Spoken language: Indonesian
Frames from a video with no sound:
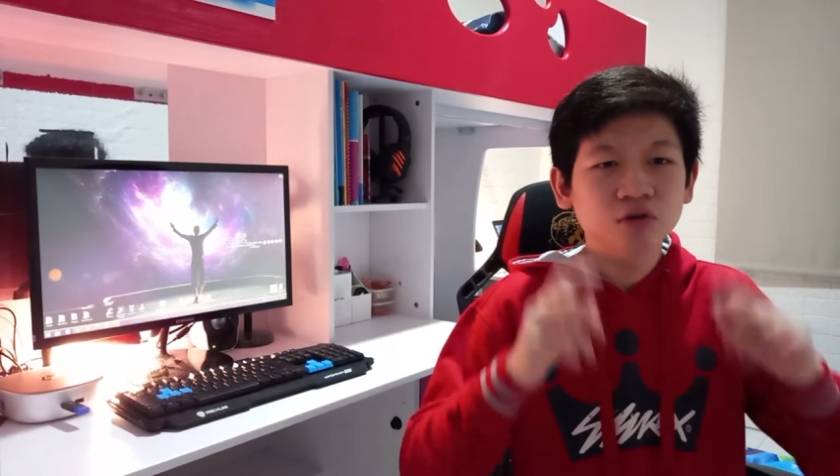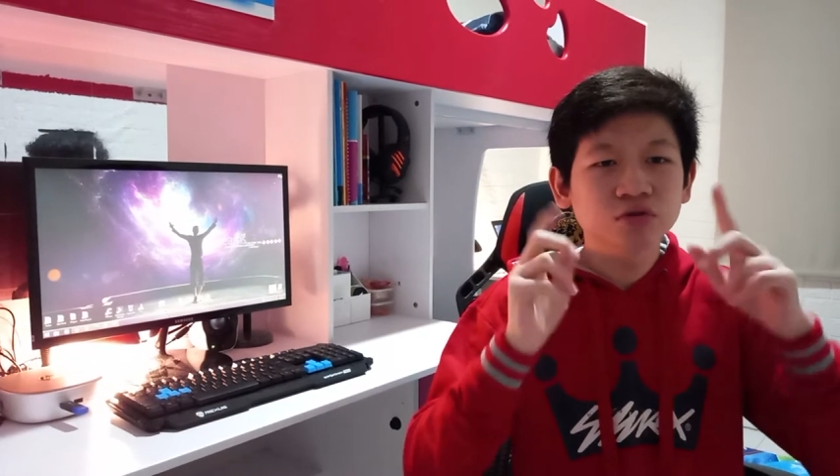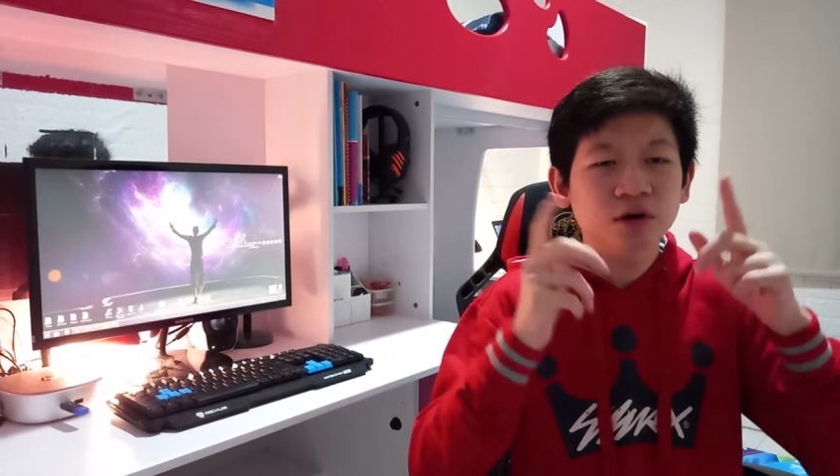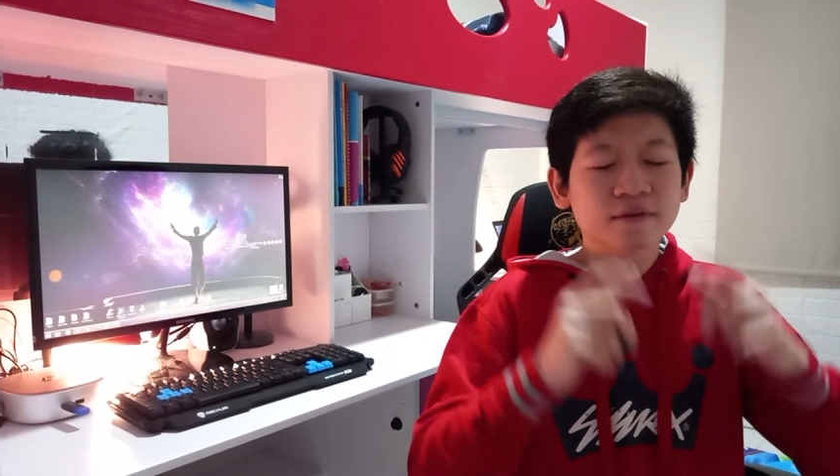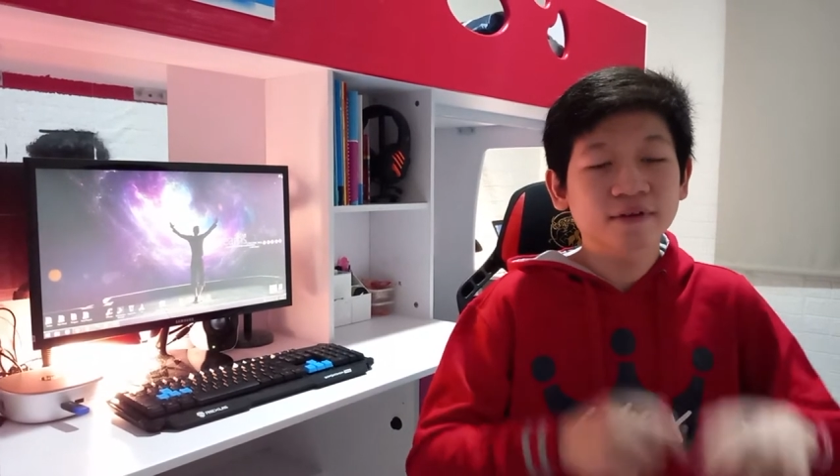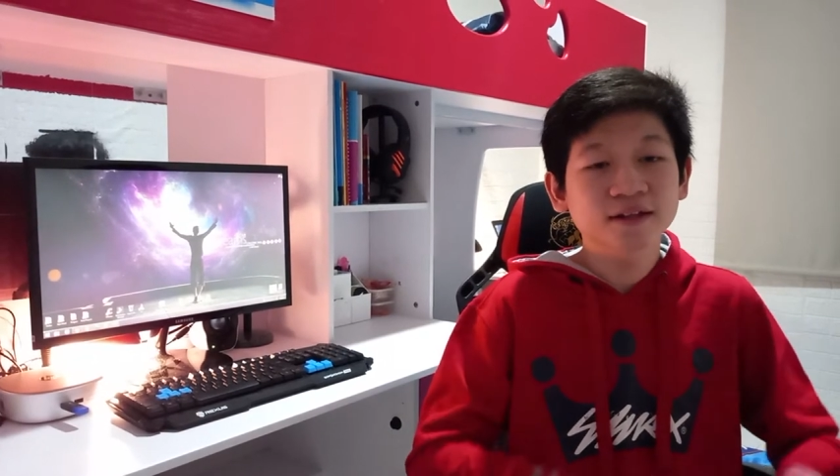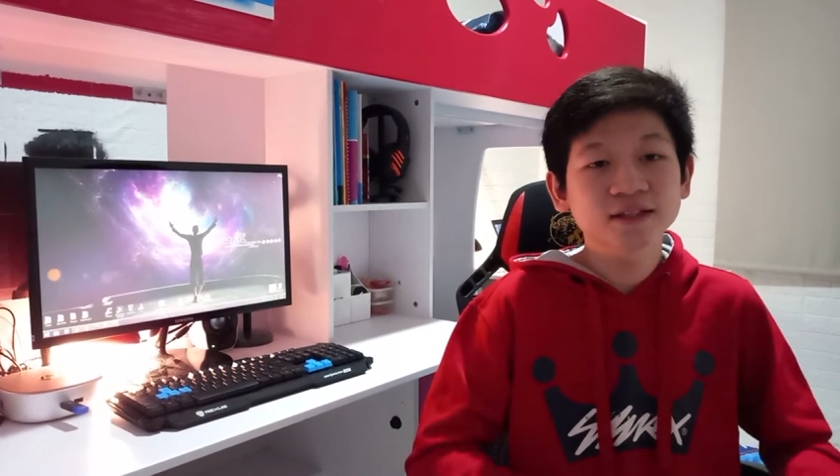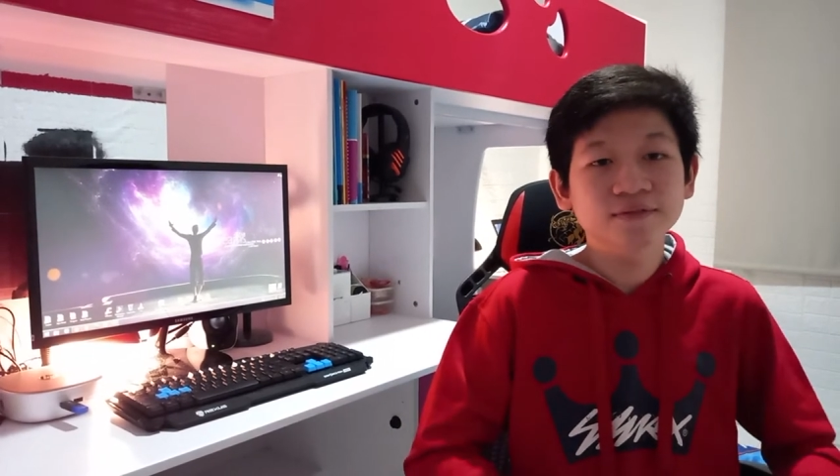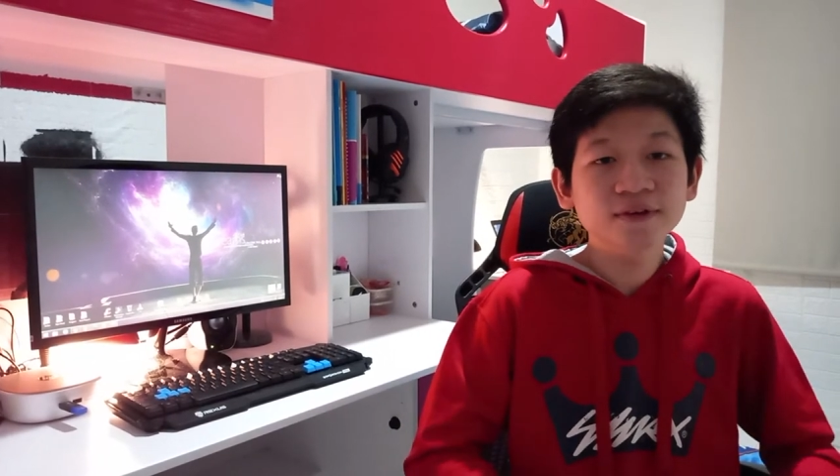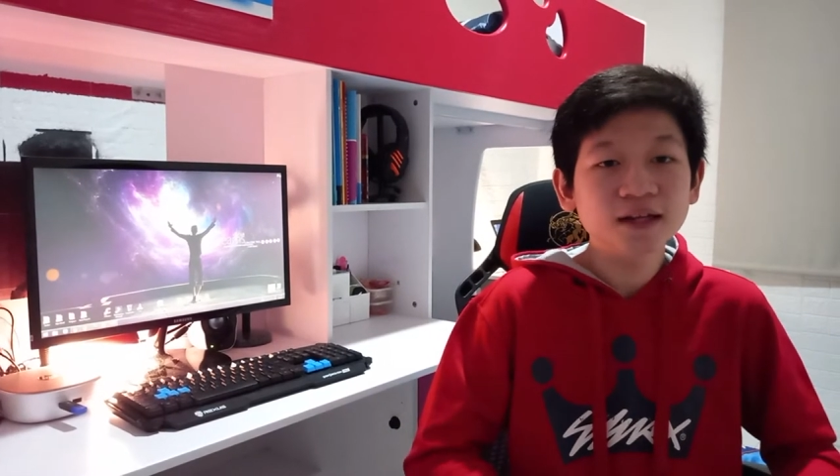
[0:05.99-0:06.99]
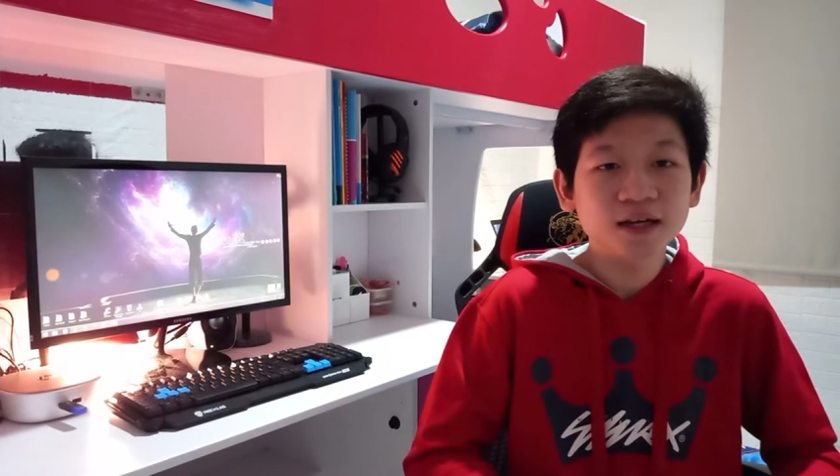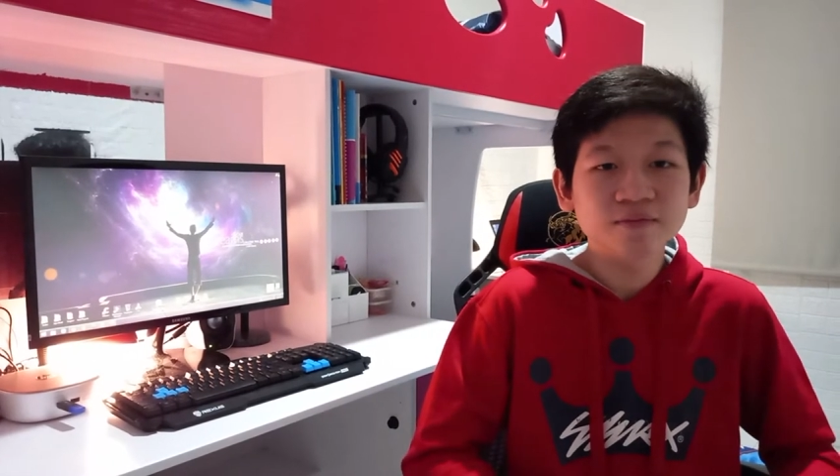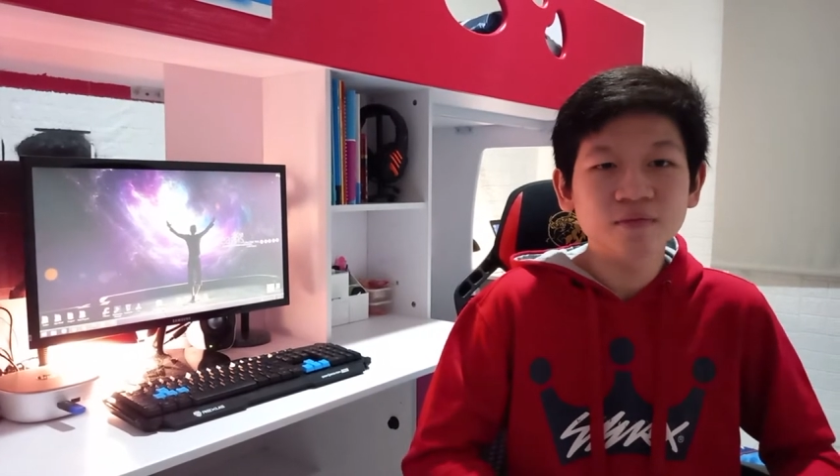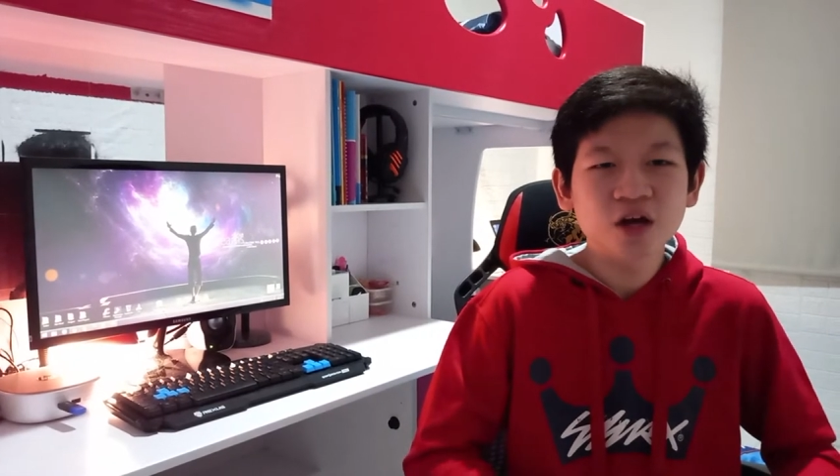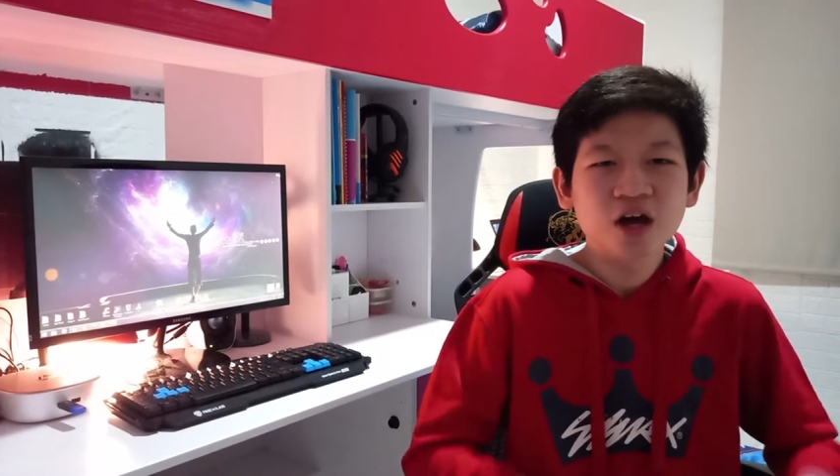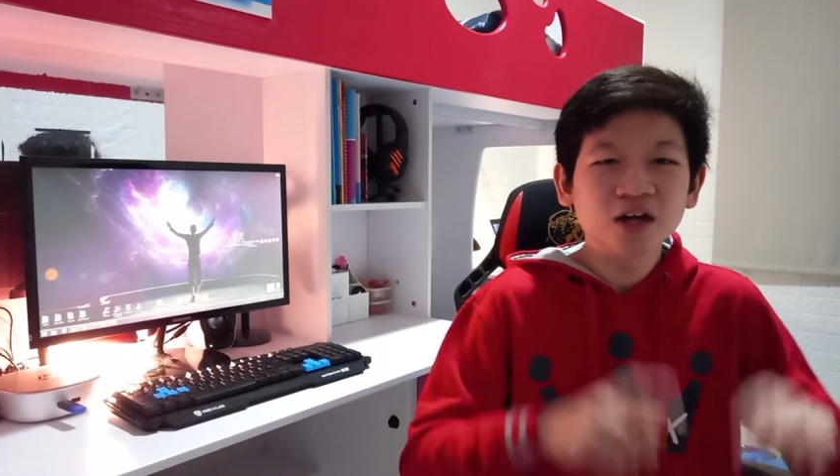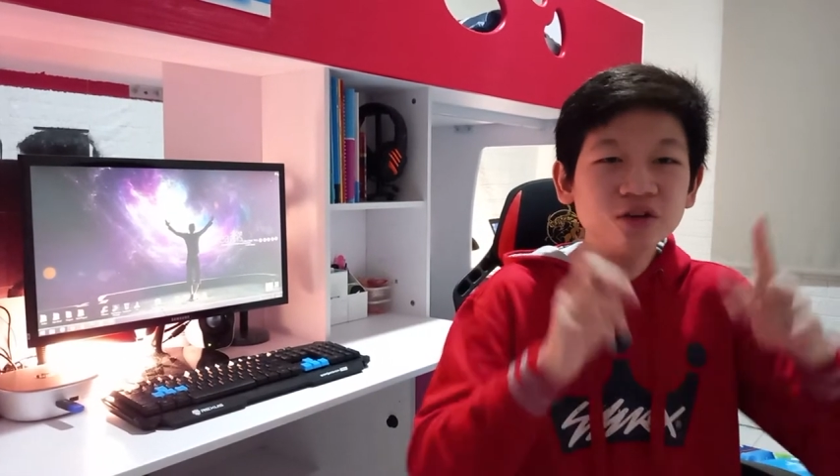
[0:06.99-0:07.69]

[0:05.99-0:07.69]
Untuk referensi film,